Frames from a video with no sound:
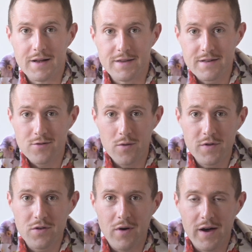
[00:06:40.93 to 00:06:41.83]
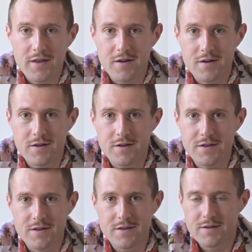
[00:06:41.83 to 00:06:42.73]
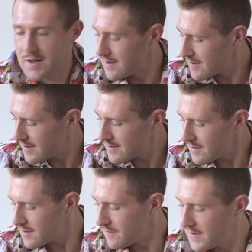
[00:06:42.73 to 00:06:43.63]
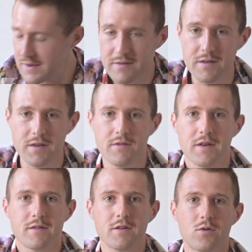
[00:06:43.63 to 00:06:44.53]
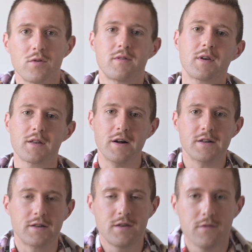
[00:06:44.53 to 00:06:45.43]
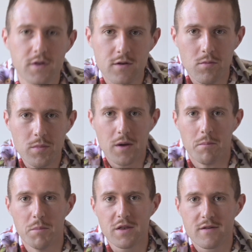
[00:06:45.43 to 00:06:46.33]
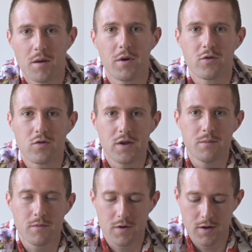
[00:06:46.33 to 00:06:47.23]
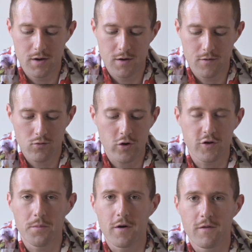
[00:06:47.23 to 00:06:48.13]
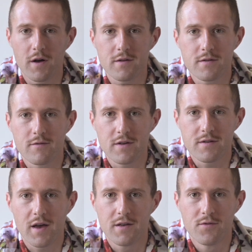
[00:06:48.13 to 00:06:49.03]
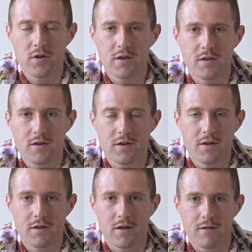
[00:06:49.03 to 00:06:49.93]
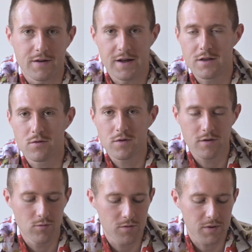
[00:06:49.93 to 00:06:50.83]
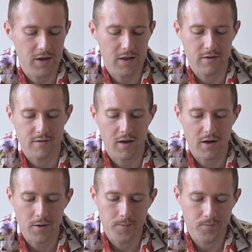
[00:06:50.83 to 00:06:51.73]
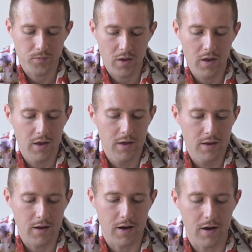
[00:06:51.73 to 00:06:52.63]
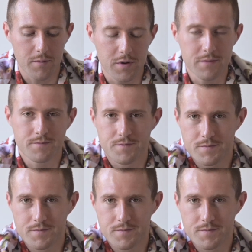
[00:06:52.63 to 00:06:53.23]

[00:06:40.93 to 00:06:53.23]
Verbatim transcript: Jetzt kommen wir zu einer tatsächlich wesentlich, wesentlich günstigeren Alternative zum Midsummer Dream äh, von Roger Parfums, was ja ein wirklich geiler Duft ist, muss man ja ehrlich sagen. Aber